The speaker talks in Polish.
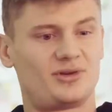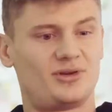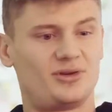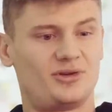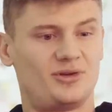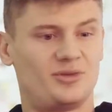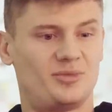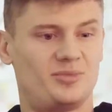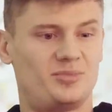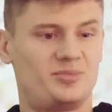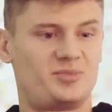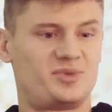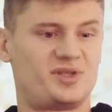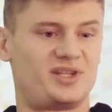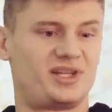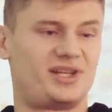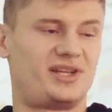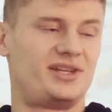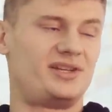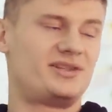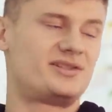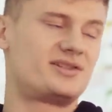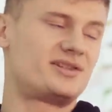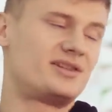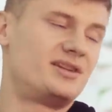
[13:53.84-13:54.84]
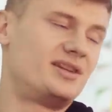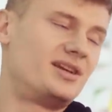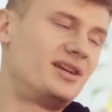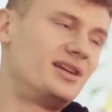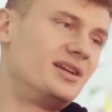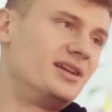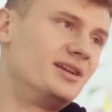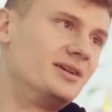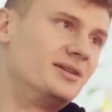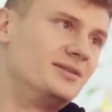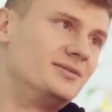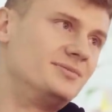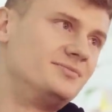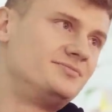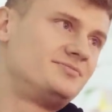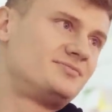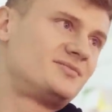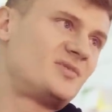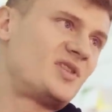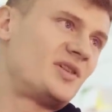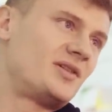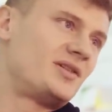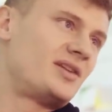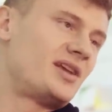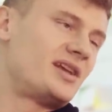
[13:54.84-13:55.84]
klub psychicznie,
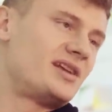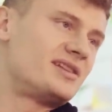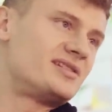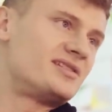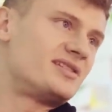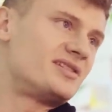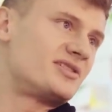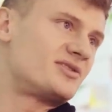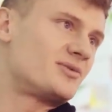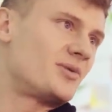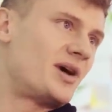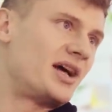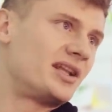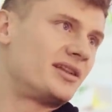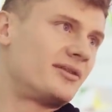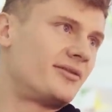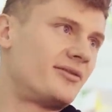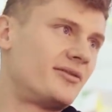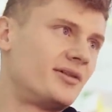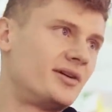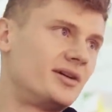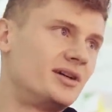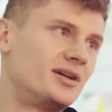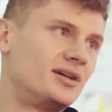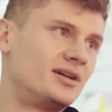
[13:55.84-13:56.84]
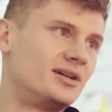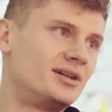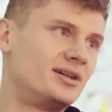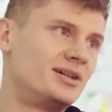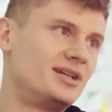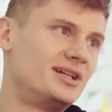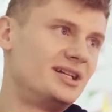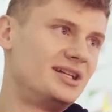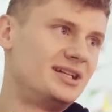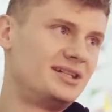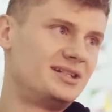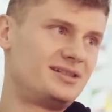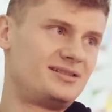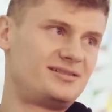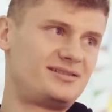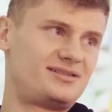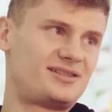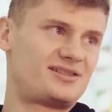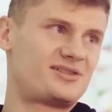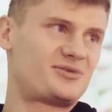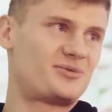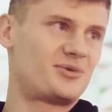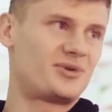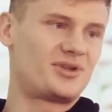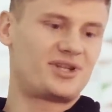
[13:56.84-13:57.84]
to no nie tak. jest też łatwe
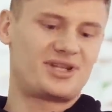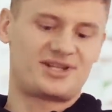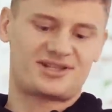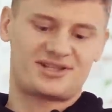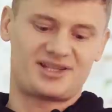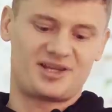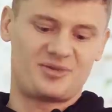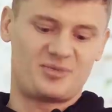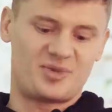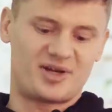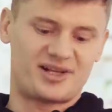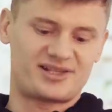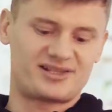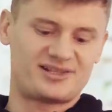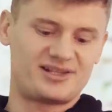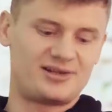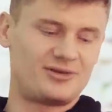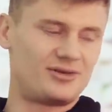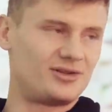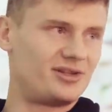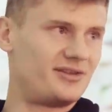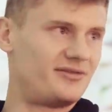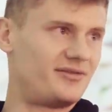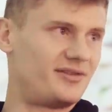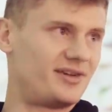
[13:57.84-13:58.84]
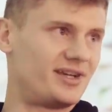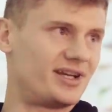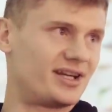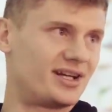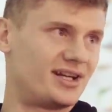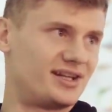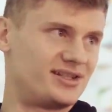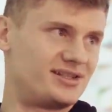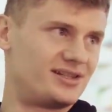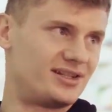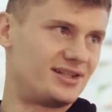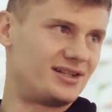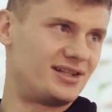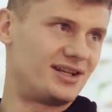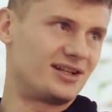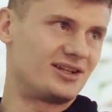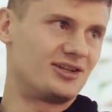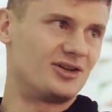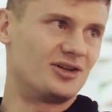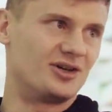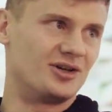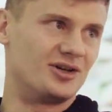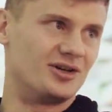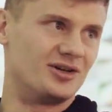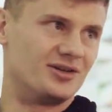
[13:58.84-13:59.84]
ze słonecznej Barcelony wyjechać jednak
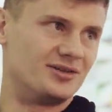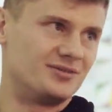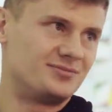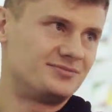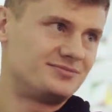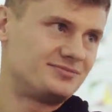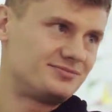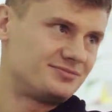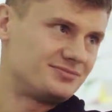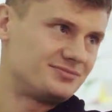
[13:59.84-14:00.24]
do